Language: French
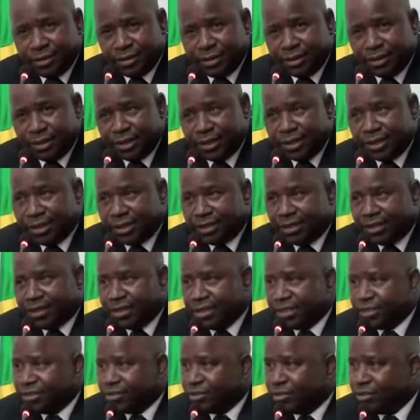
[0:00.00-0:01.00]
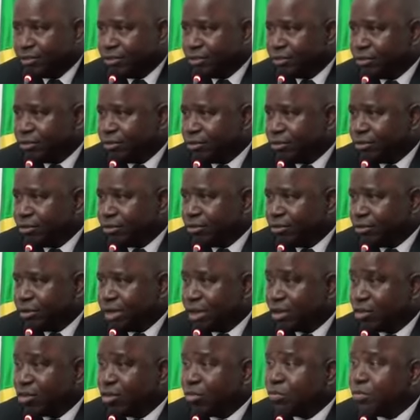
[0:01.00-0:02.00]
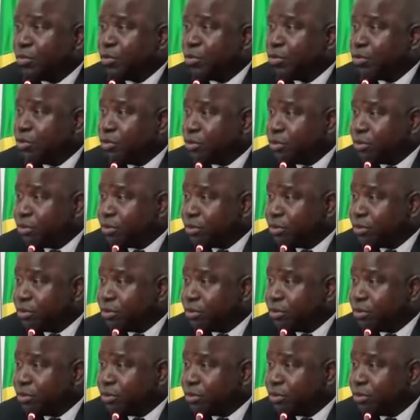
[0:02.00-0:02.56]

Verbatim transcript: à la tête euh, de la COP2.